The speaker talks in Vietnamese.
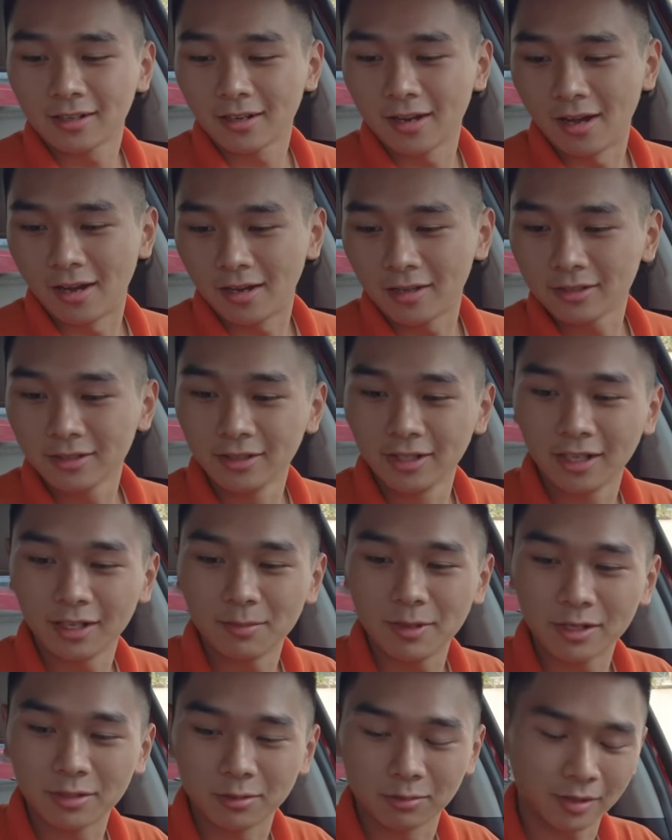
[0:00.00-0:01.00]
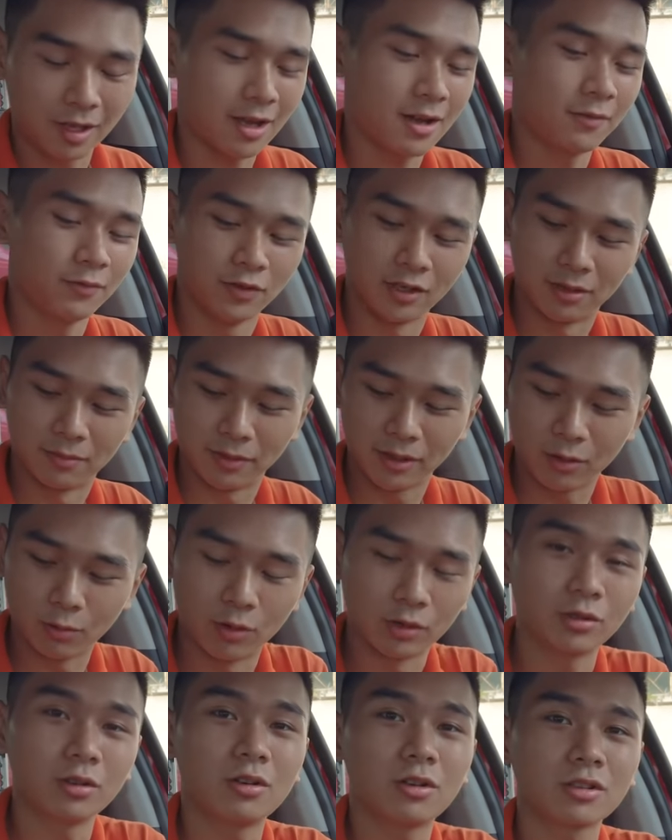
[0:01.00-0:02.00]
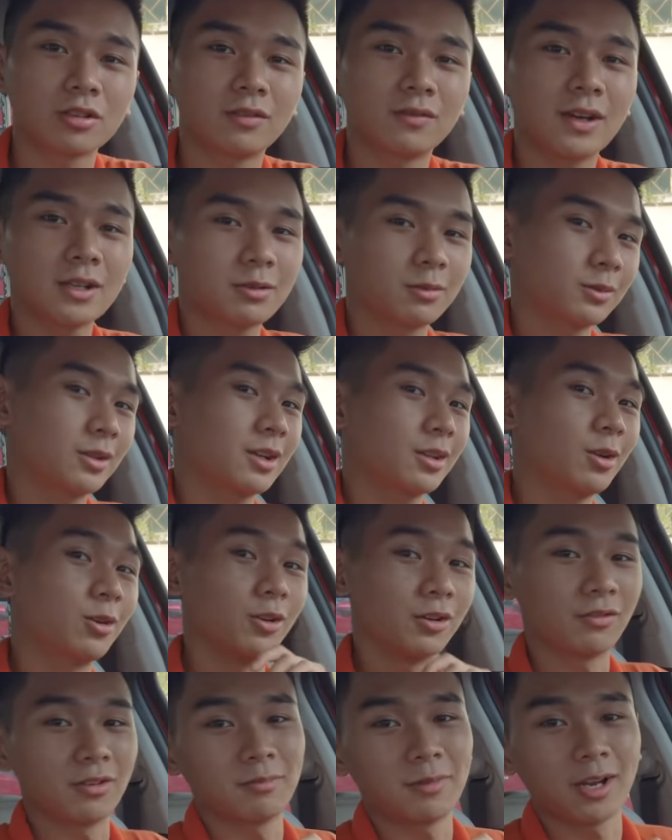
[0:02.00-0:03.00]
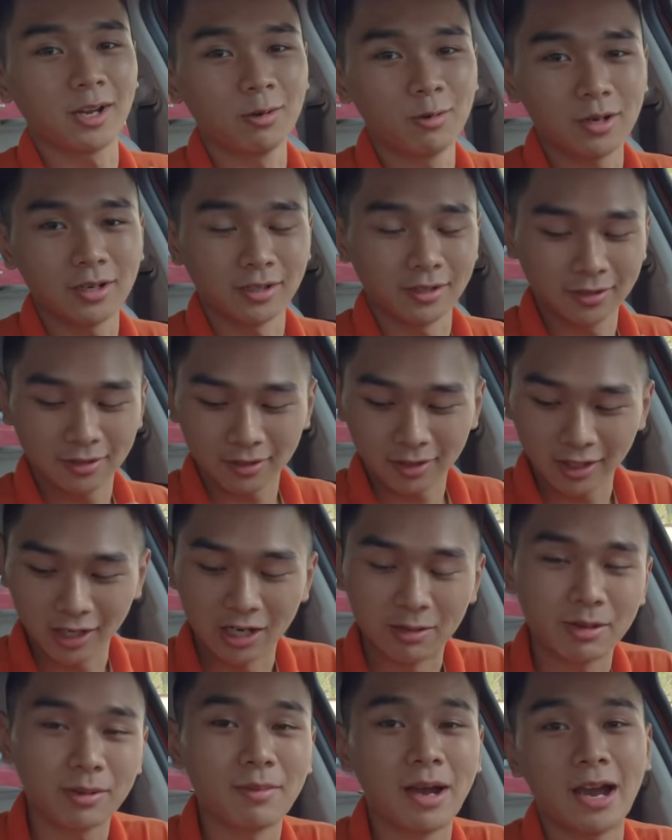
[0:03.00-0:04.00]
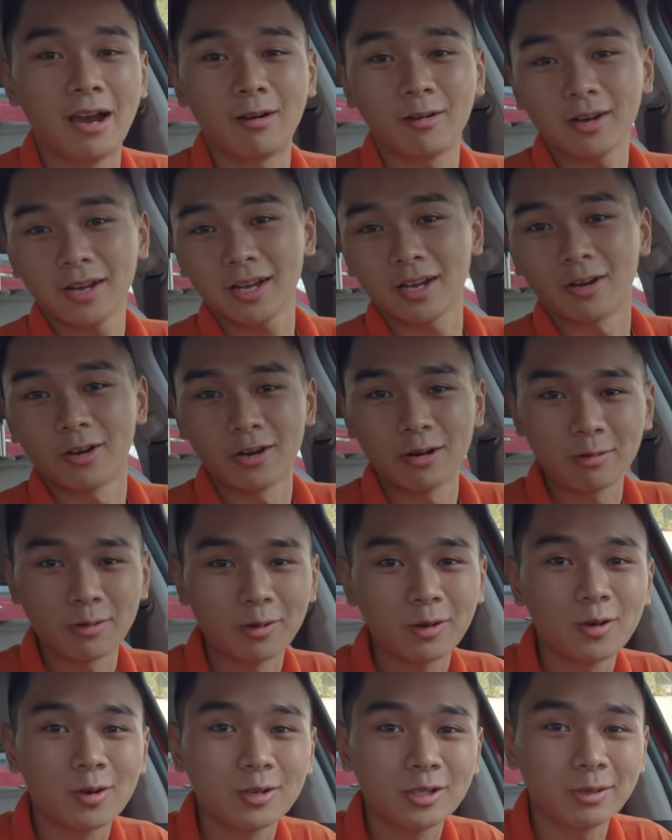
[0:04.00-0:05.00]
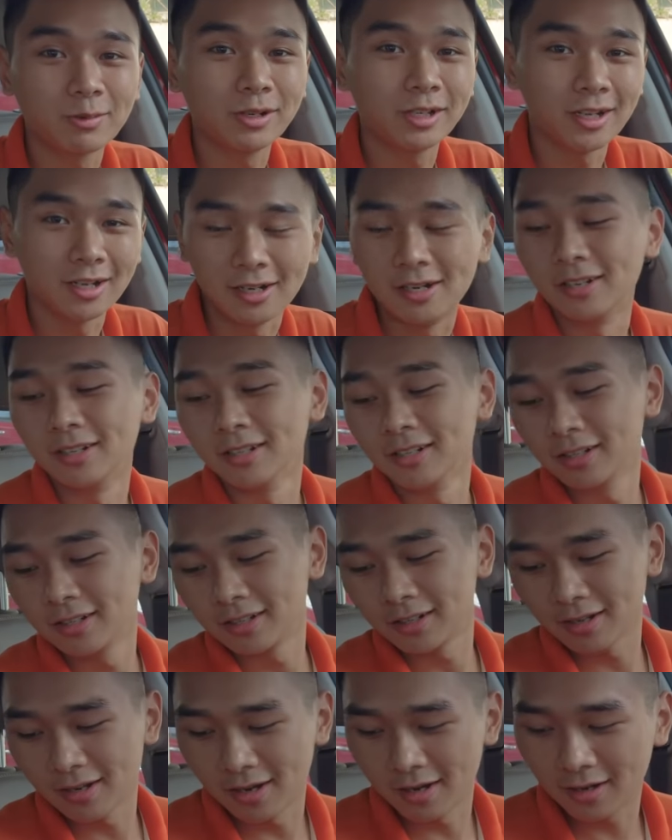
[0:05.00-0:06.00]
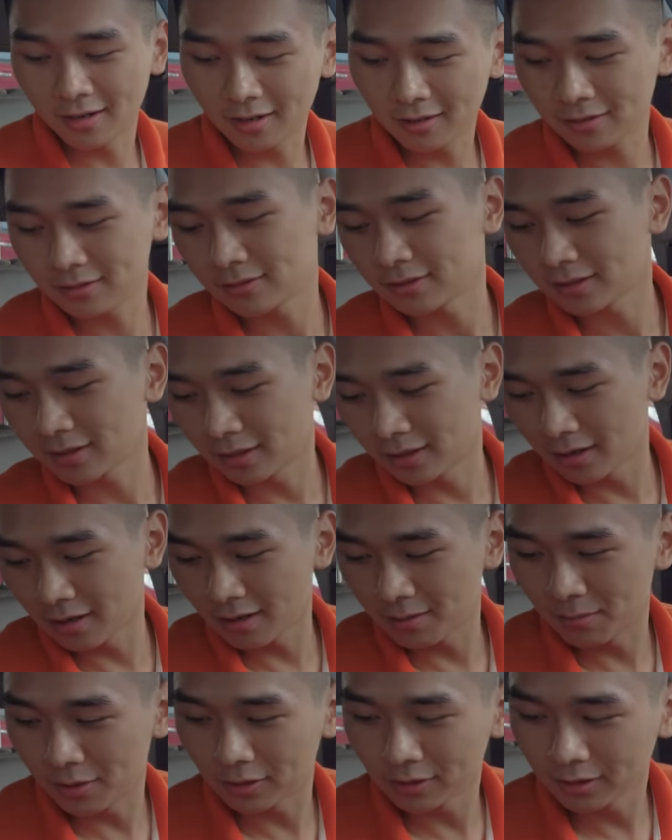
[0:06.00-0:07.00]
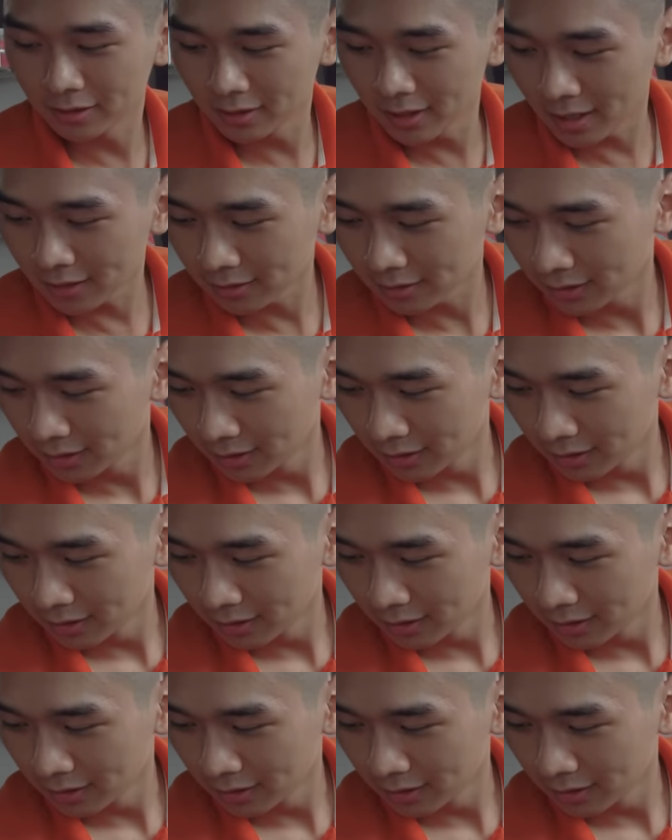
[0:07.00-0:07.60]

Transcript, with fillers: Đó, trừ khi mà chúng ta vừa mới uống thuốc ho xong phát chúng ta thổi vào máy luôn thì nó mới báo là có nồng độ cồn trong hơi thở. Đó, đó là món thứ nhất.